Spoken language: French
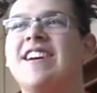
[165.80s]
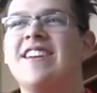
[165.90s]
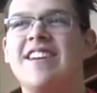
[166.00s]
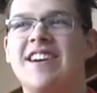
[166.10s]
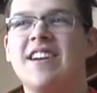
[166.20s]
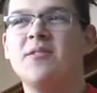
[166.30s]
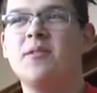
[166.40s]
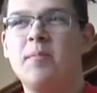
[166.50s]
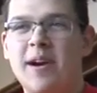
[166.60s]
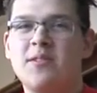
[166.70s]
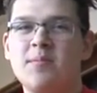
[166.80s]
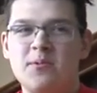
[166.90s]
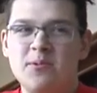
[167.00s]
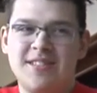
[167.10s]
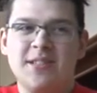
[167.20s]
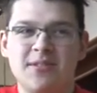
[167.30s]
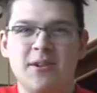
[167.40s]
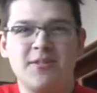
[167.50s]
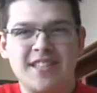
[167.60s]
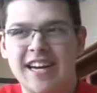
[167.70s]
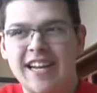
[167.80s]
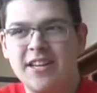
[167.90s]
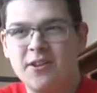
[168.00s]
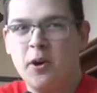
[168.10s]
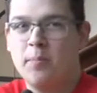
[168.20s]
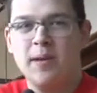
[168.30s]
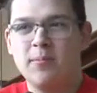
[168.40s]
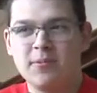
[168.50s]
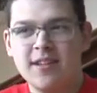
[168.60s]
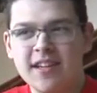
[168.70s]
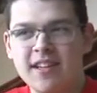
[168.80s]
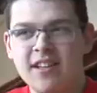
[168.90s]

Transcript: Voilà, donc par exemple, nous ici, on a le tier liner pied monté,